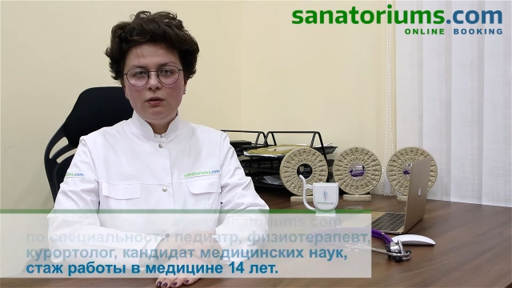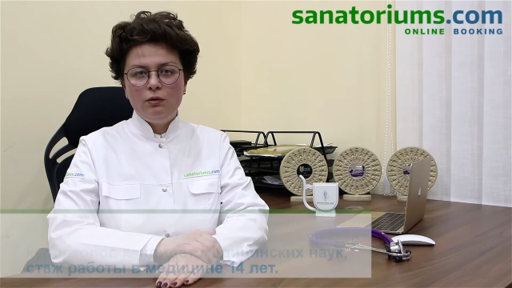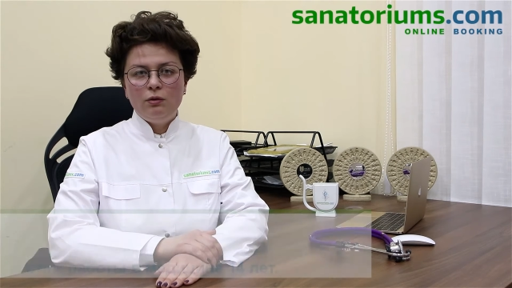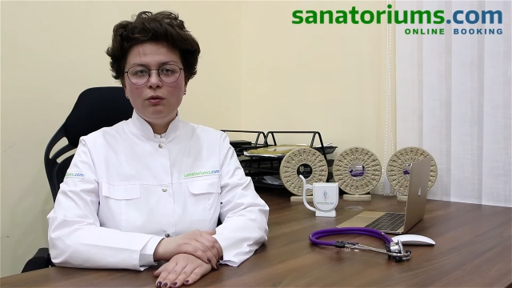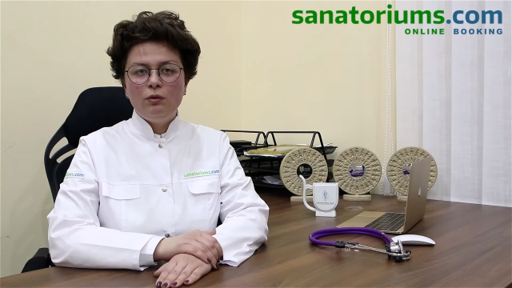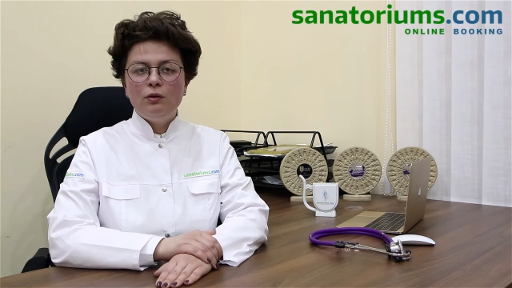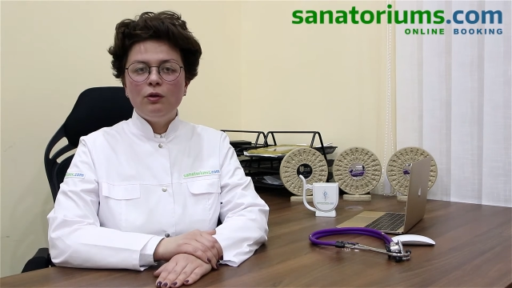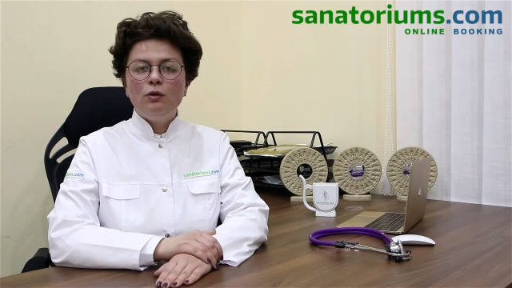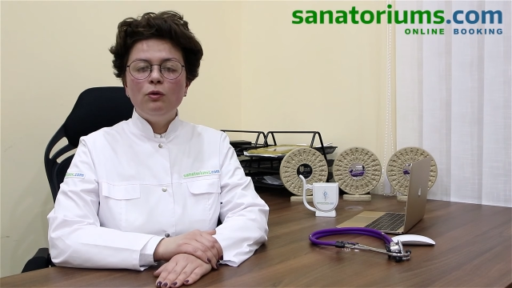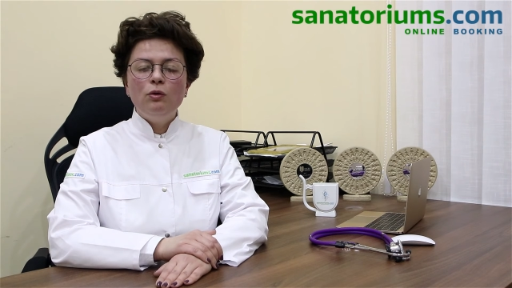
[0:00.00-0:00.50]

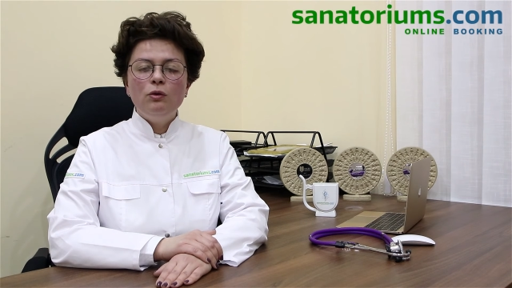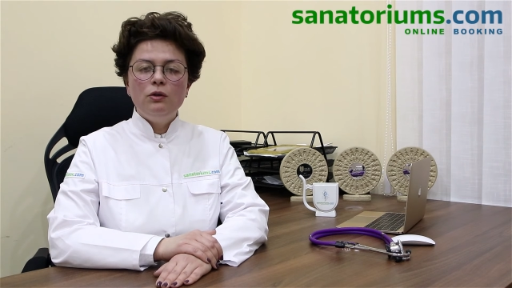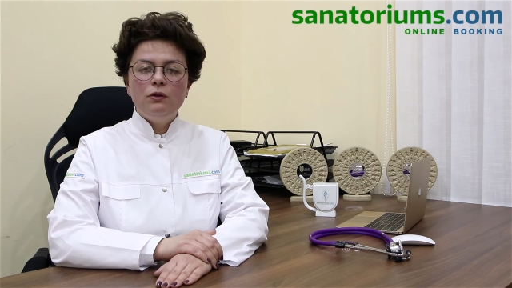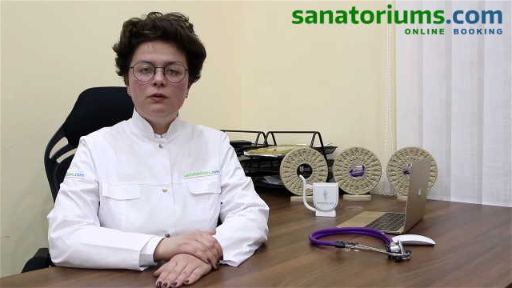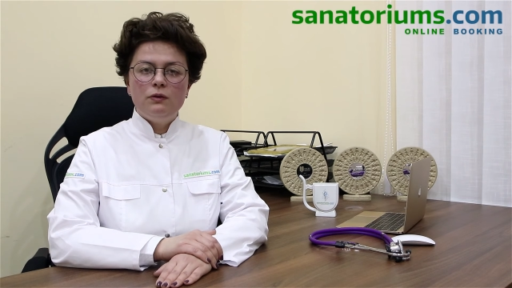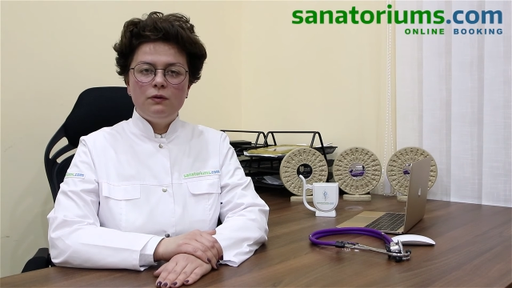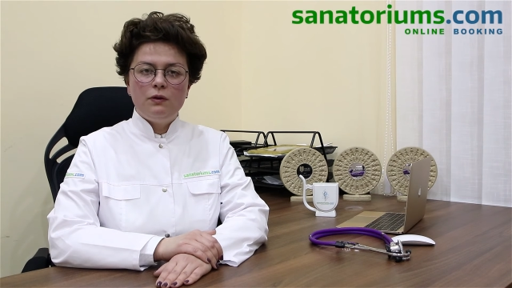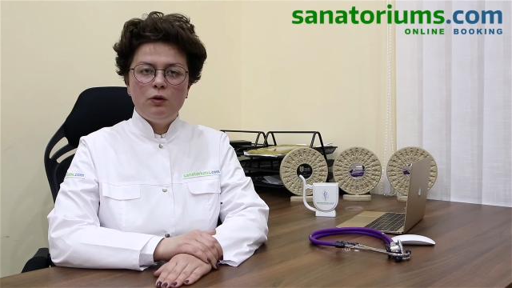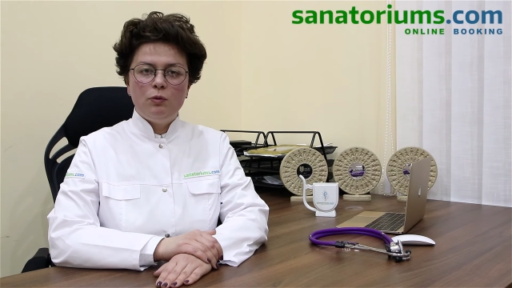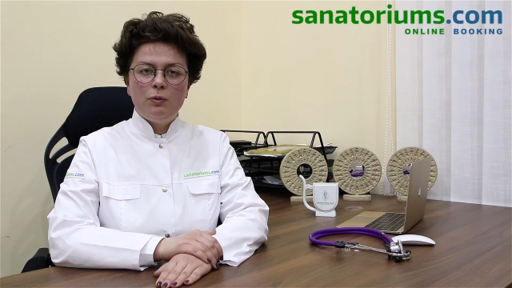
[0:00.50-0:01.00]
Долгие годы
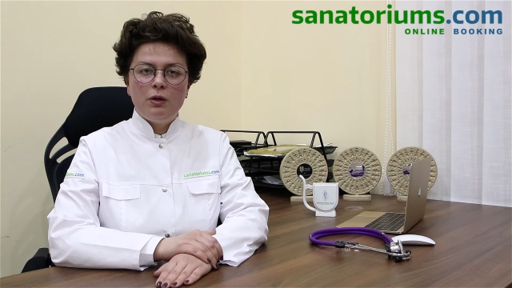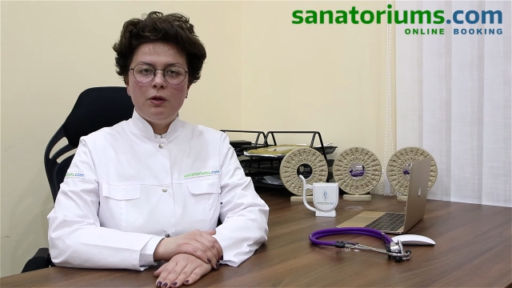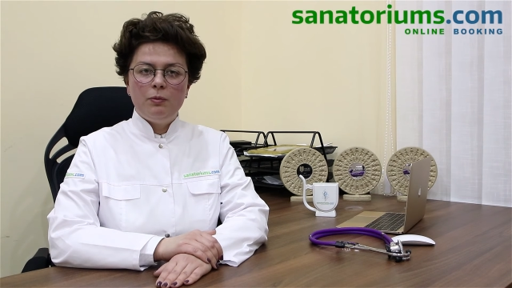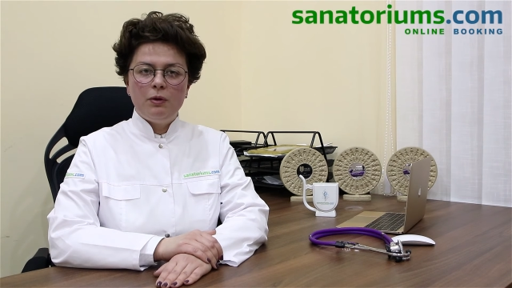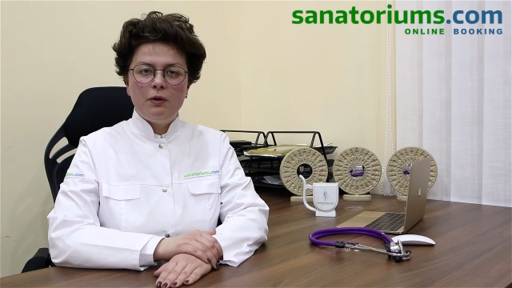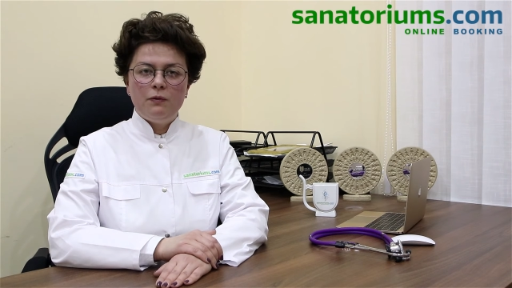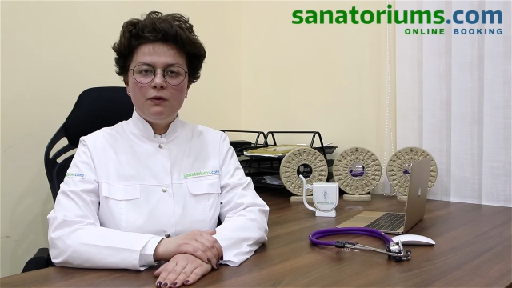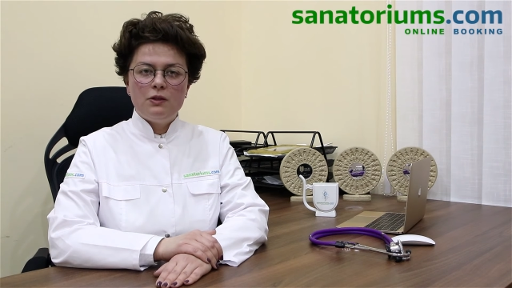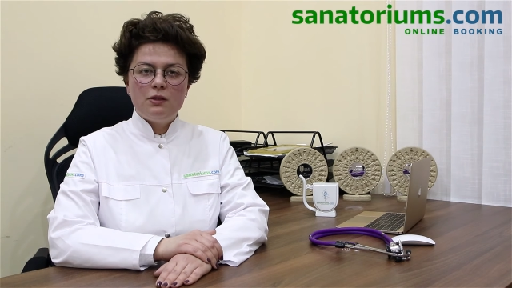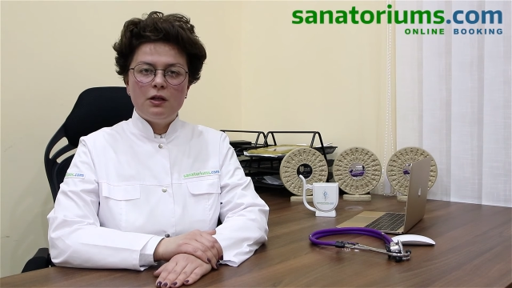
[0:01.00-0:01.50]
в сферу моих
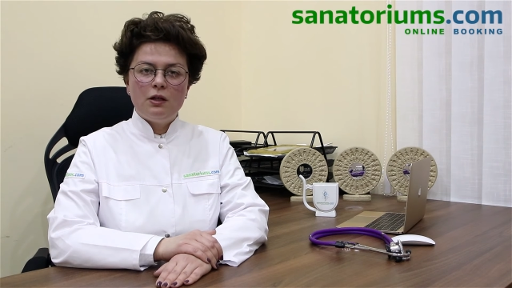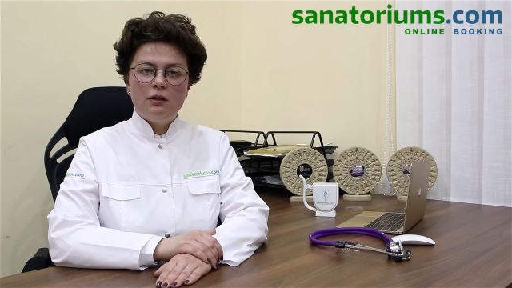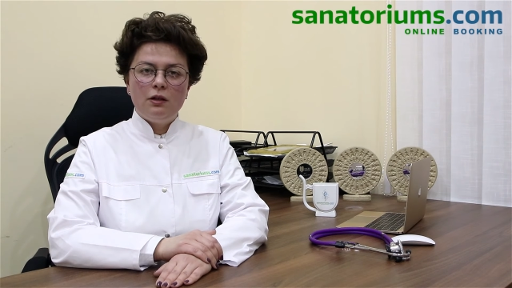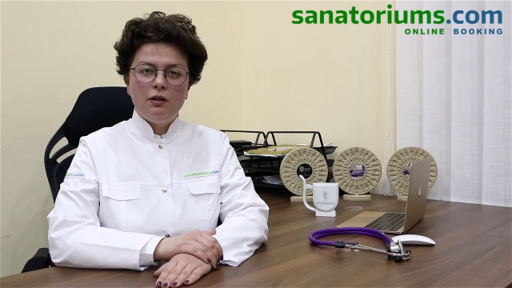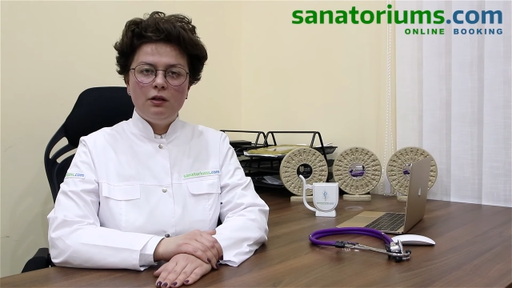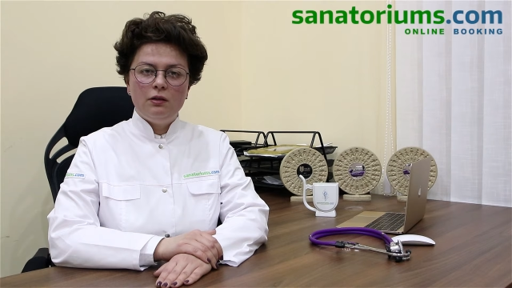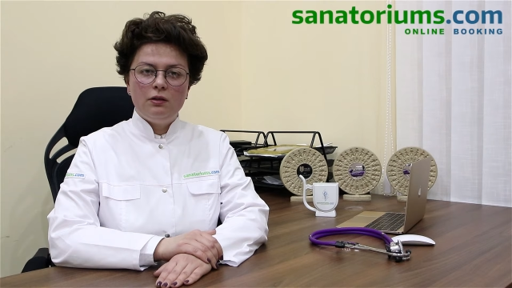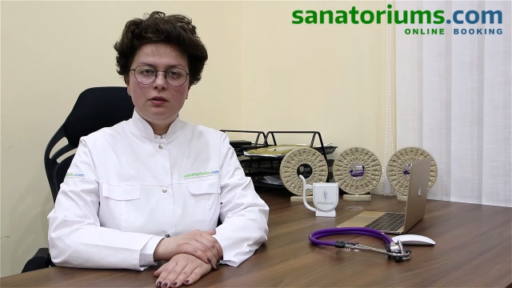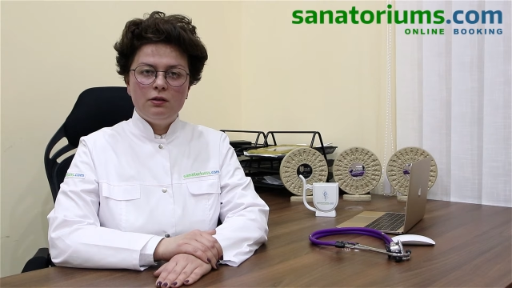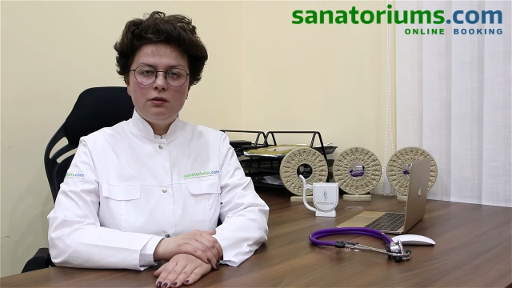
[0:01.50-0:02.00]

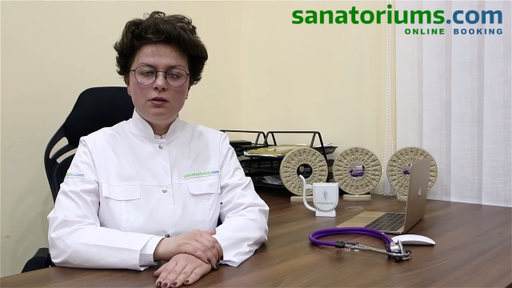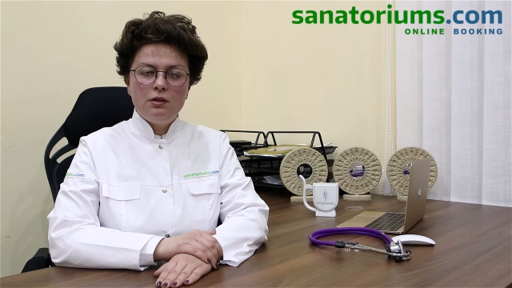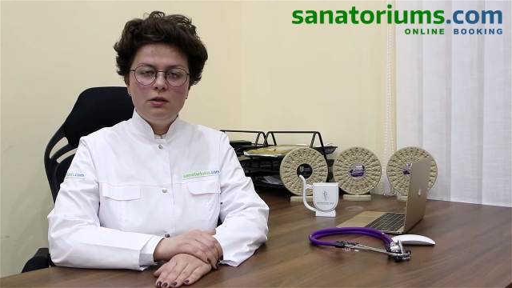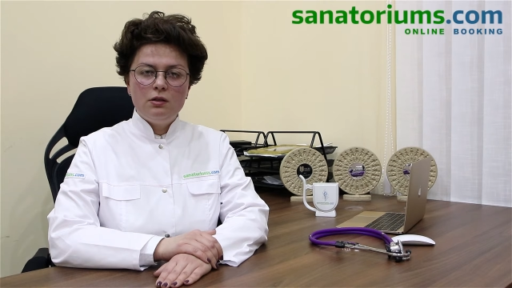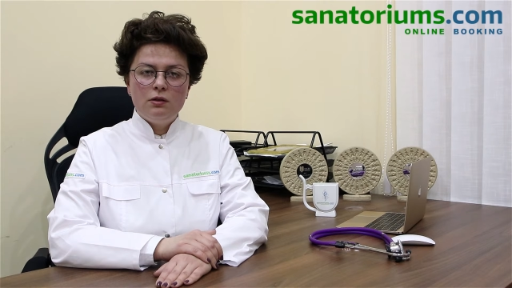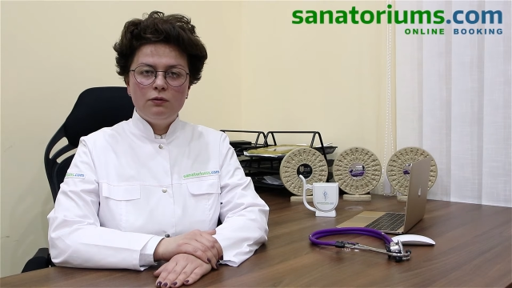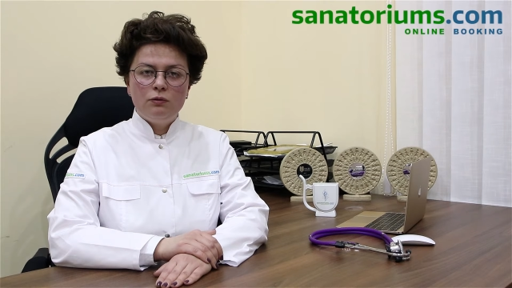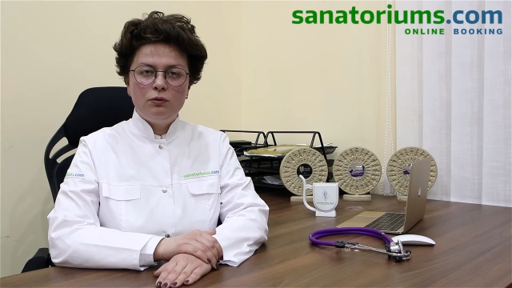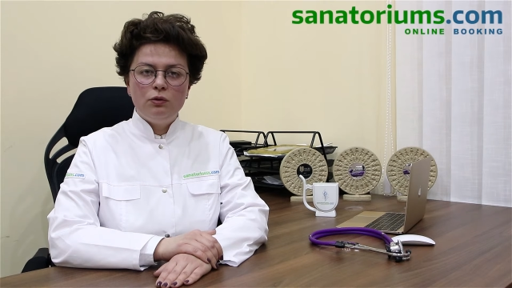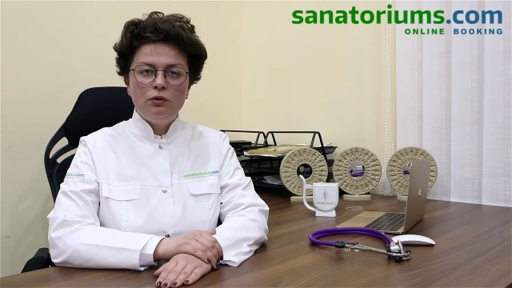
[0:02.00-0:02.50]
профессиональных
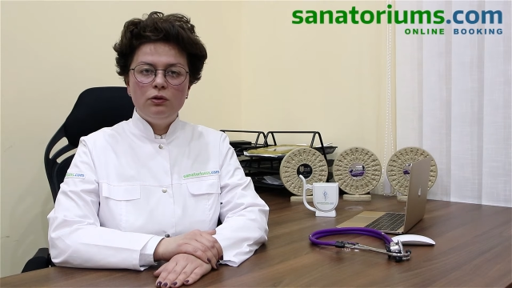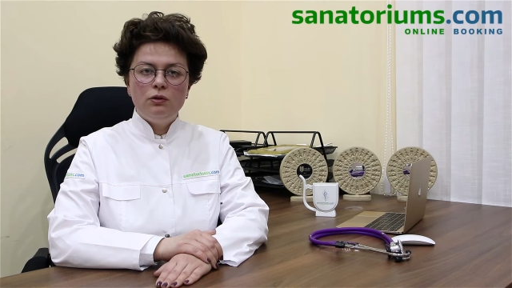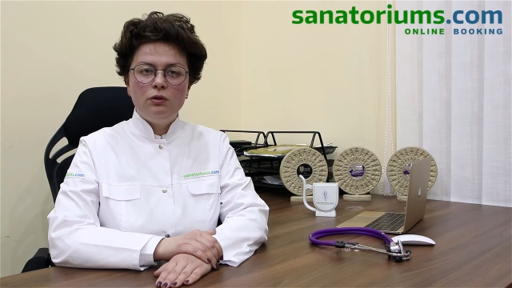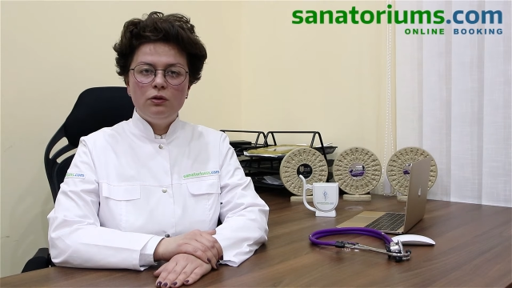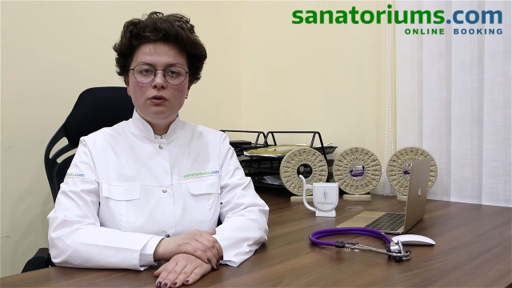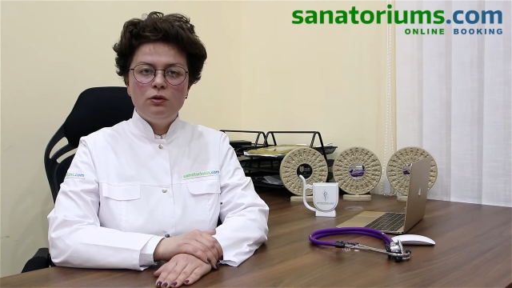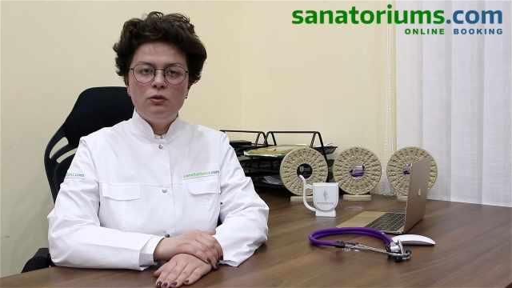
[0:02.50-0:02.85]
интересов входит